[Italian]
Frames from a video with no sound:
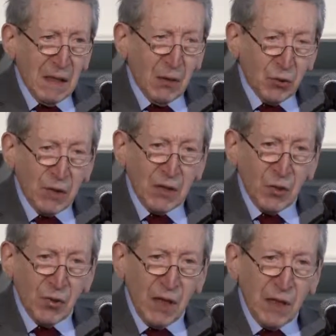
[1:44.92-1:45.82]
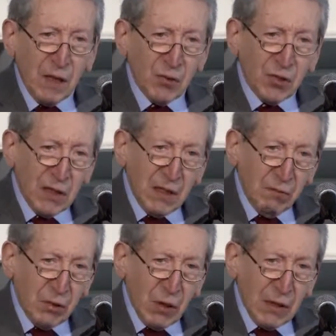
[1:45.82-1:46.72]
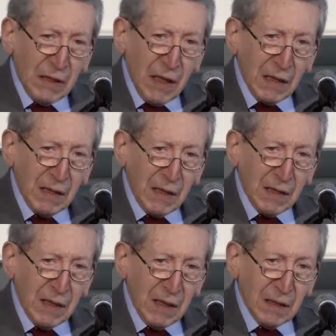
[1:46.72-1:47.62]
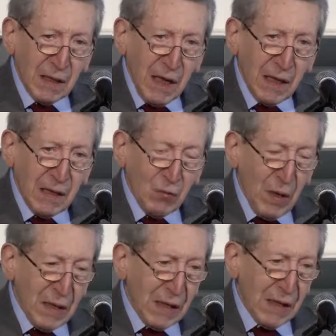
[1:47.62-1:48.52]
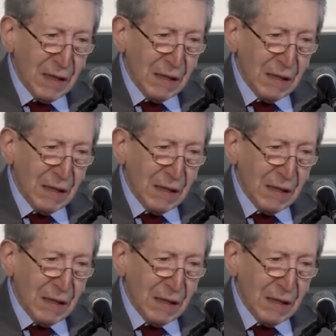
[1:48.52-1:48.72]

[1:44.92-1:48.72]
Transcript: le condizioni che consentivano all'Italia di entrare in guerra.